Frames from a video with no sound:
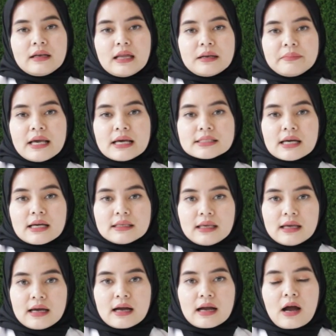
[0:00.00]
Dan
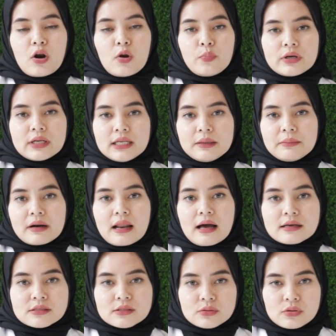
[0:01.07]
biasanya, kalaupun ini
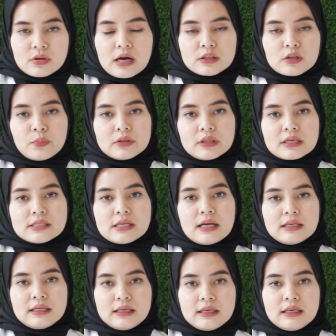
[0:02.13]
berlangsung ataupun
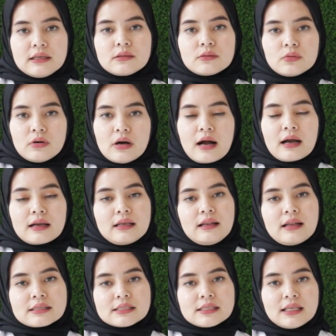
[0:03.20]
terjadi, itu akan
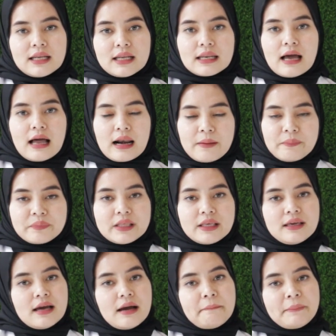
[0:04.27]
hilang sendiri dalam
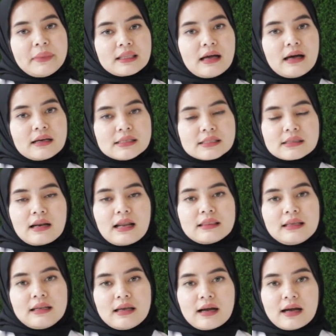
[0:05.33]
3-4 hari setelah
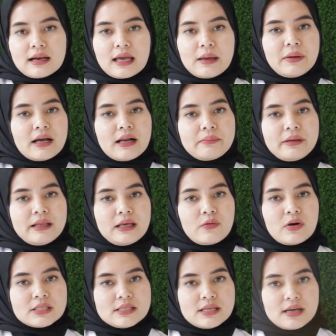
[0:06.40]
tindakan chemical peeling
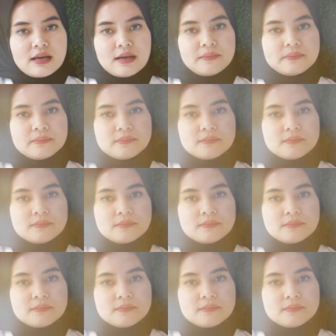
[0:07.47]
wajah.